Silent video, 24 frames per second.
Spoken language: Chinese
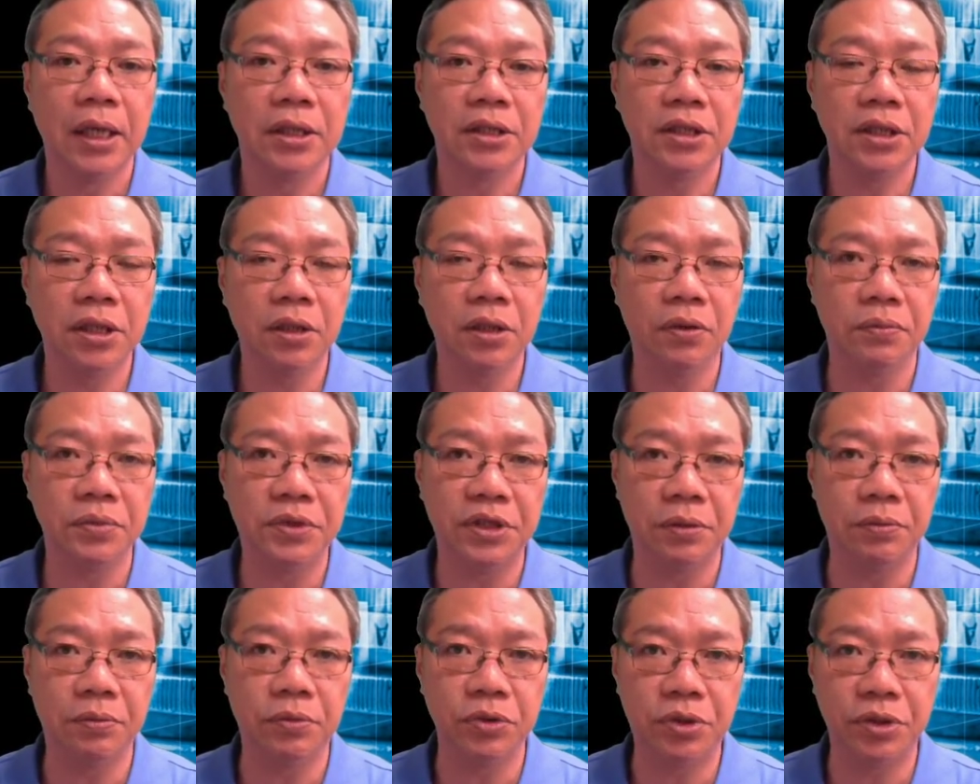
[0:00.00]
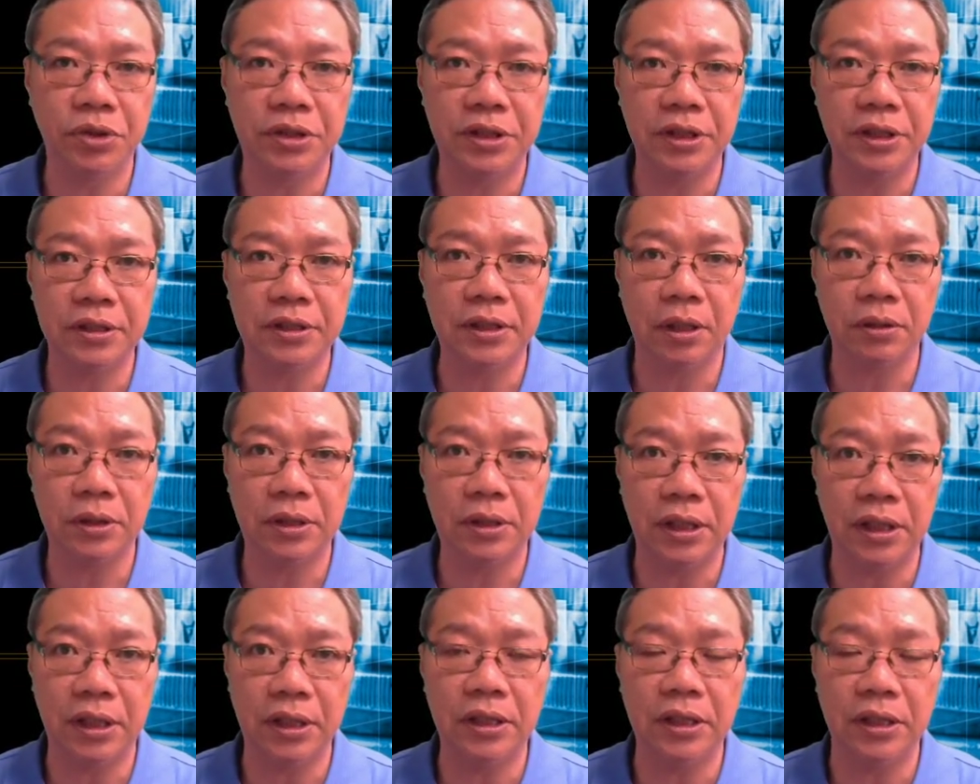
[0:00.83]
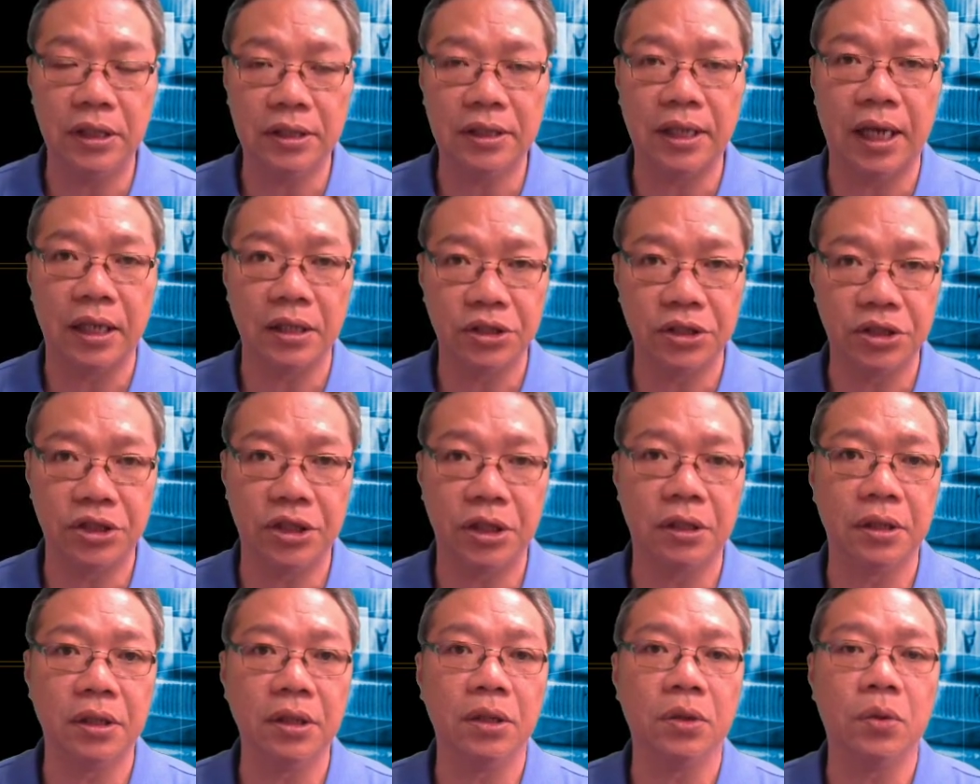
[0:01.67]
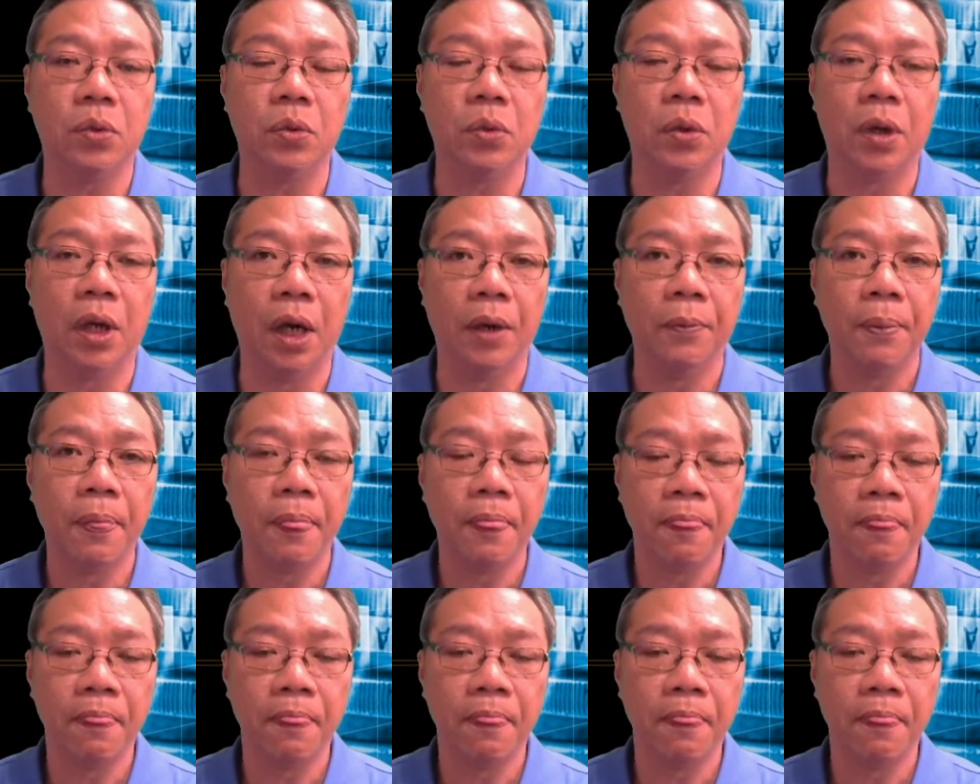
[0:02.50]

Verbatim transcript: 今天我们节目就介绍第一档潜力股哈。